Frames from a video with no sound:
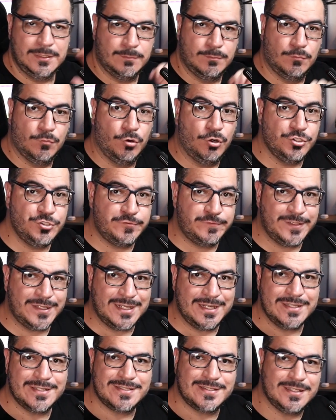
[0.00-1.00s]

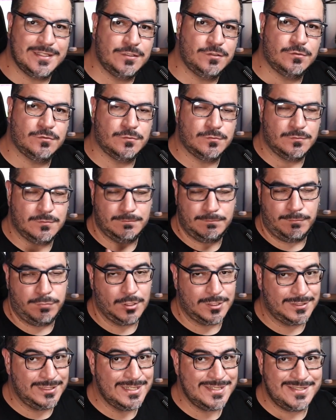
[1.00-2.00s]
Modificação
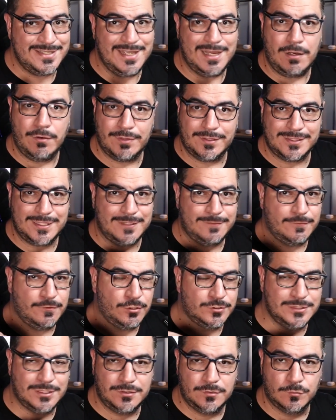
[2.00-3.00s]
Pode até ser algo que estava
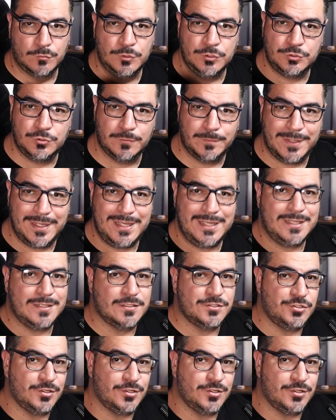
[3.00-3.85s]
rodando muito bem,